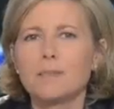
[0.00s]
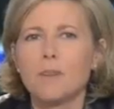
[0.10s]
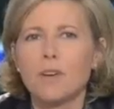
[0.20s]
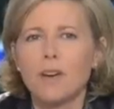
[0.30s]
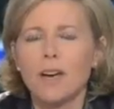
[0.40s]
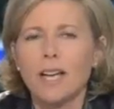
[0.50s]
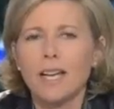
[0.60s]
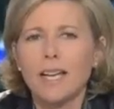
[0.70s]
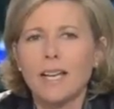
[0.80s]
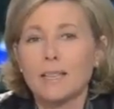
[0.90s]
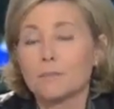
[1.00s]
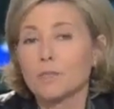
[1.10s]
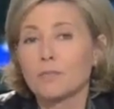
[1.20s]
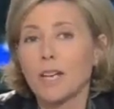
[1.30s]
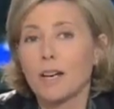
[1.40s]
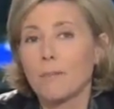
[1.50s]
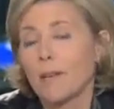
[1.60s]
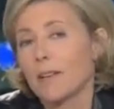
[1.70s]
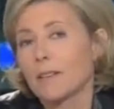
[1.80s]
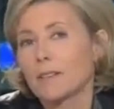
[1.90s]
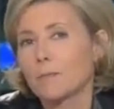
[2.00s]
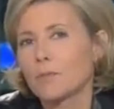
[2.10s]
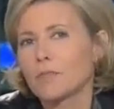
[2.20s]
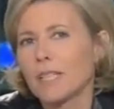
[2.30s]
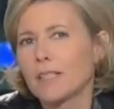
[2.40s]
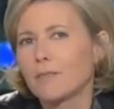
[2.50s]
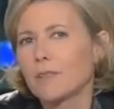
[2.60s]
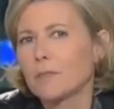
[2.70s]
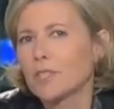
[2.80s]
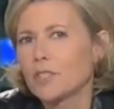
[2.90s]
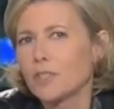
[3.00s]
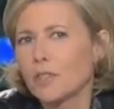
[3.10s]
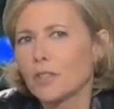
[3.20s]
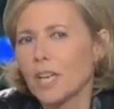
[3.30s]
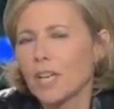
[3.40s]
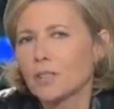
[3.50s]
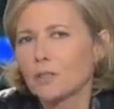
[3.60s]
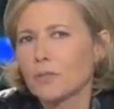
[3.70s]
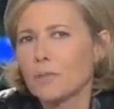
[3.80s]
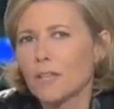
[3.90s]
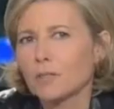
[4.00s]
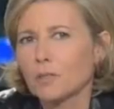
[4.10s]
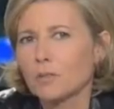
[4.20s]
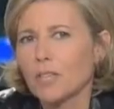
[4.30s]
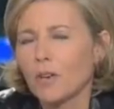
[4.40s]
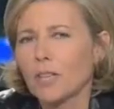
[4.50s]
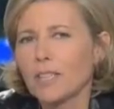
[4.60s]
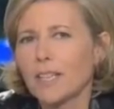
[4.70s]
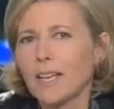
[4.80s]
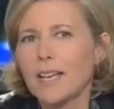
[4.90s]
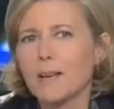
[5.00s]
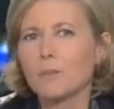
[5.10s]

Zimmer. L'atmosphère rappelle un peu celle des films d'Hitchcock. Sophie Marceau est une héroïne à